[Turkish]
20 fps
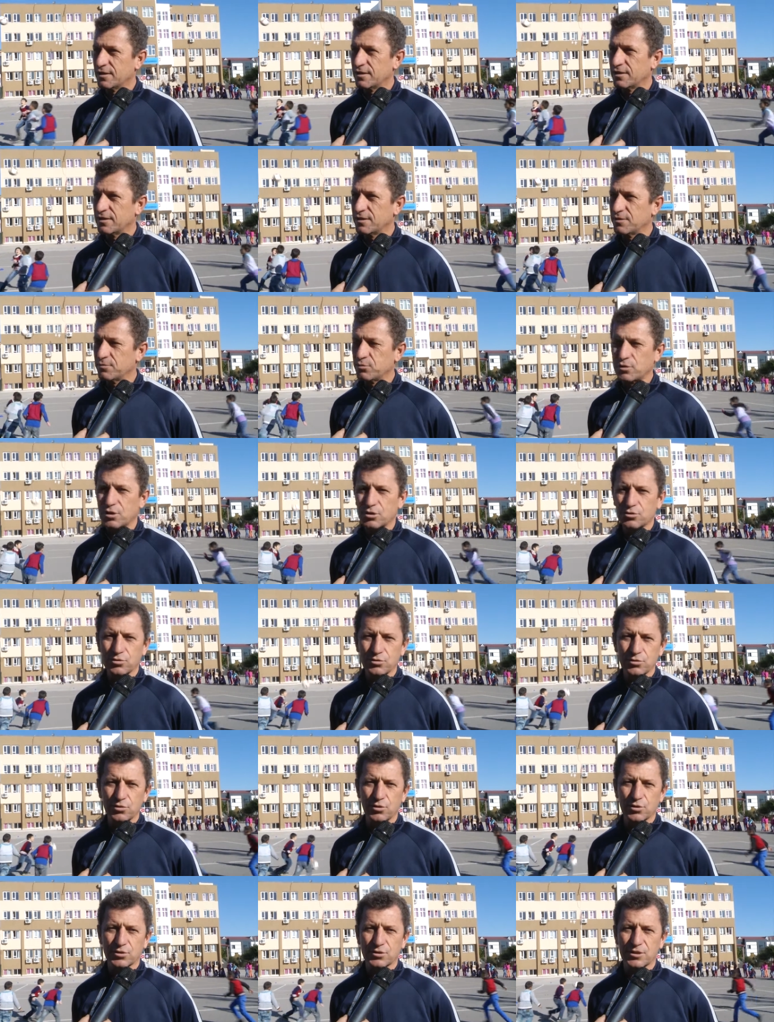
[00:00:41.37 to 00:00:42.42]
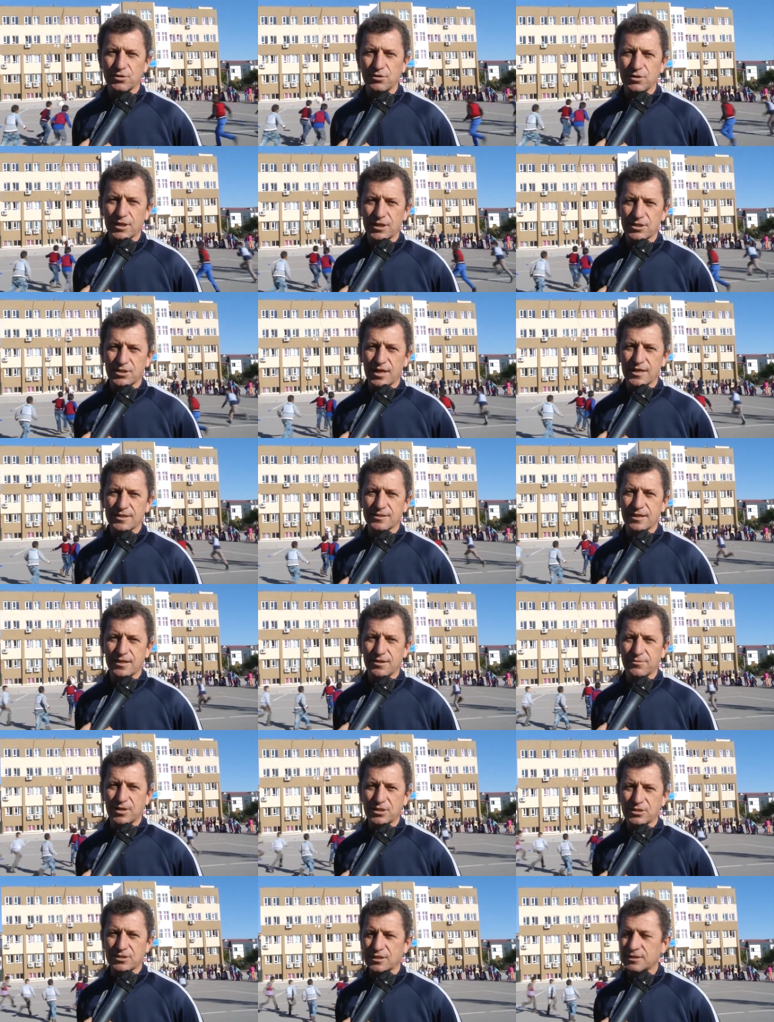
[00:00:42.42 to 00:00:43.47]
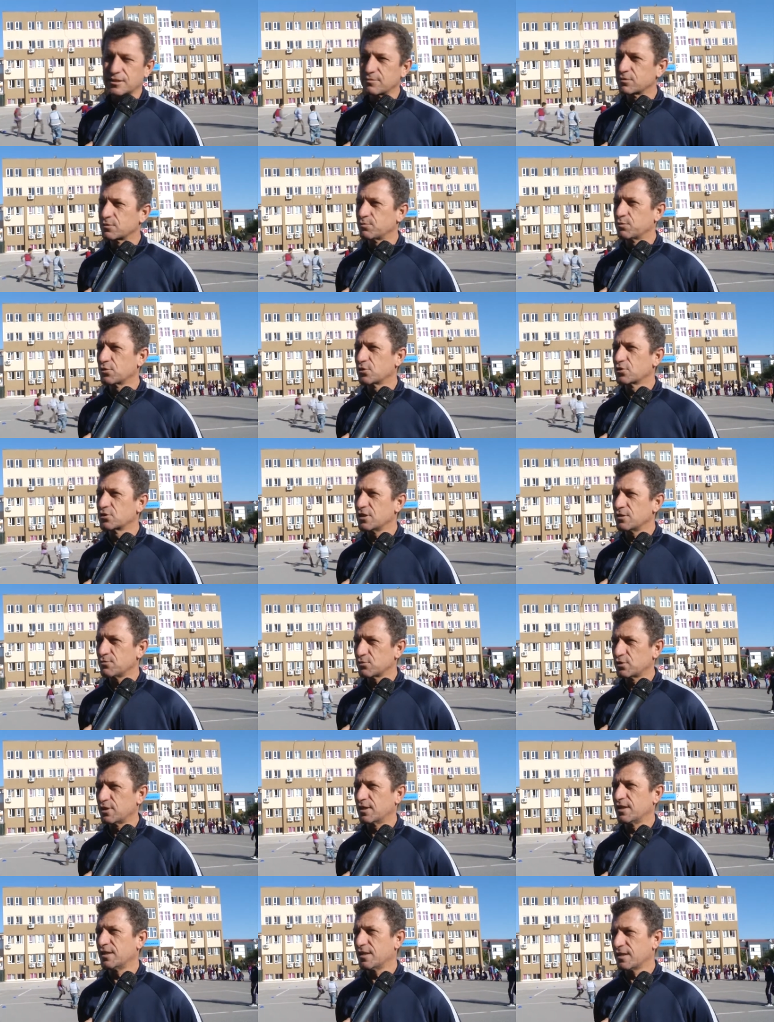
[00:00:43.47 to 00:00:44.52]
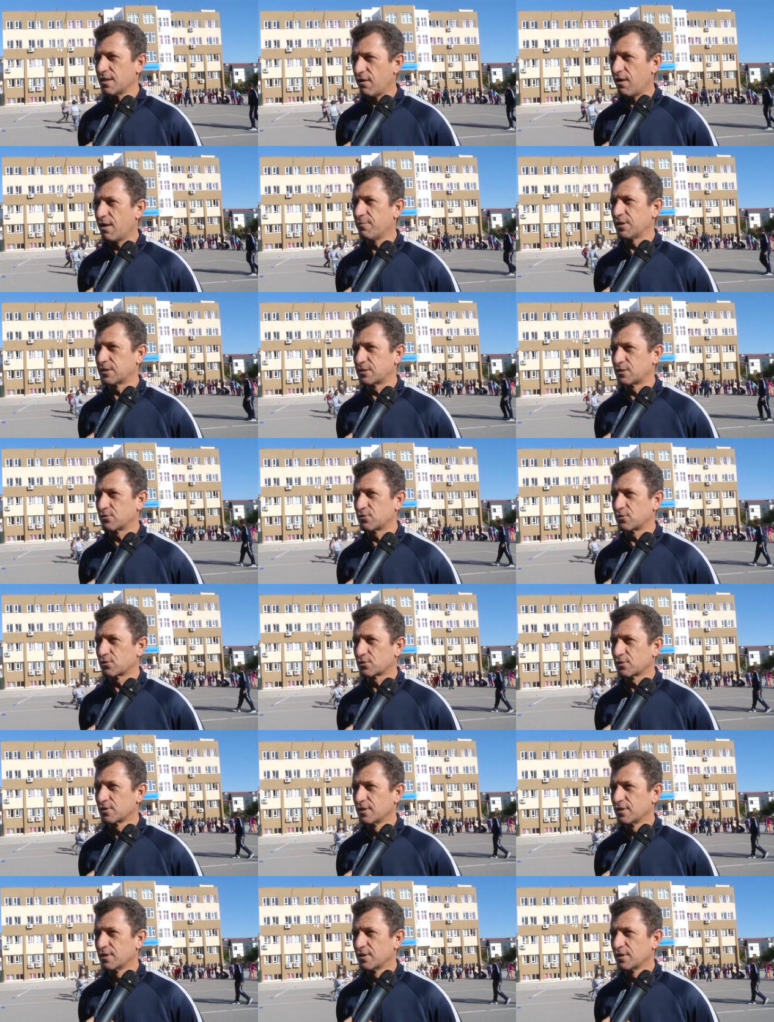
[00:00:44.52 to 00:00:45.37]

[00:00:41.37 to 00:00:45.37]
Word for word: E, bu da şunu gösteriyor. Geçen sene başlattığımız projeyi bu sene de devam ettiriyoruz.